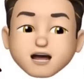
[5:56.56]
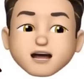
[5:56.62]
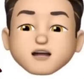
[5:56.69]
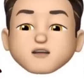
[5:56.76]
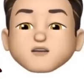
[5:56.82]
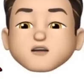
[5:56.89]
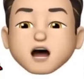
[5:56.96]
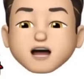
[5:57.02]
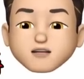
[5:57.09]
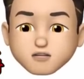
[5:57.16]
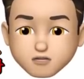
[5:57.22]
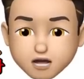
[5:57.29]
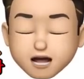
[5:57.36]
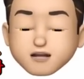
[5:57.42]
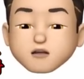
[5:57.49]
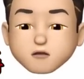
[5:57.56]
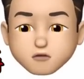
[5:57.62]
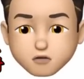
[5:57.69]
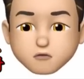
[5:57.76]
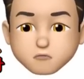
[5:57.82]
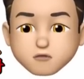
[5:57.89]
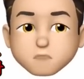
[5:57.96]
いるレースがひと
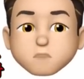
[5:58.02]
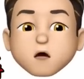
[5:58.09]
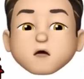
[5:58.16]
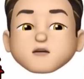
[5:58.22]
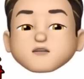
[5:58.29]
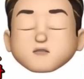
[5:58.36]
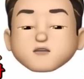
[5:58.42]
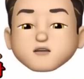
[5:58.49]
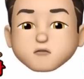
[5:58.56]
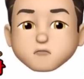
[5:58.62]
つ。で、もうひとつ